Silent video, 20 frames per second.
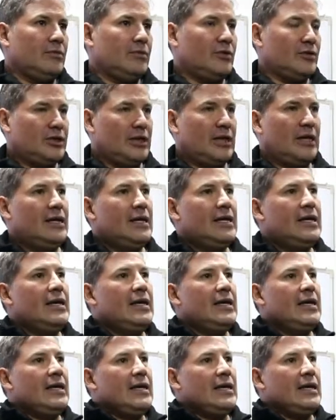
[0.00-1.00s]
Entonces.
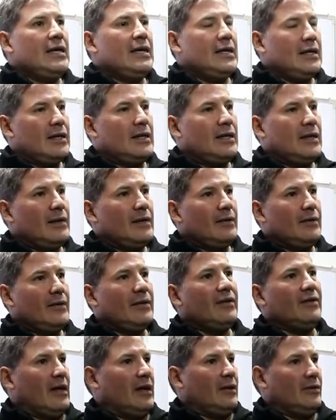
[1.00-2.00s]
Lo trato.
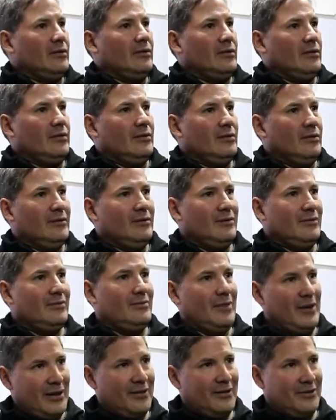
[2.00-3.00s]
lo
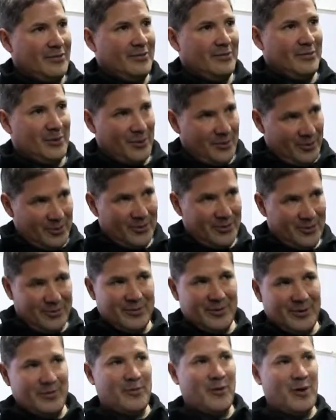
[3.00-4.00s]
ah, bueno, pero,
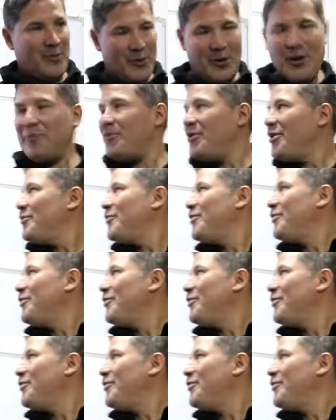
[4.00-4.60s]
podemos,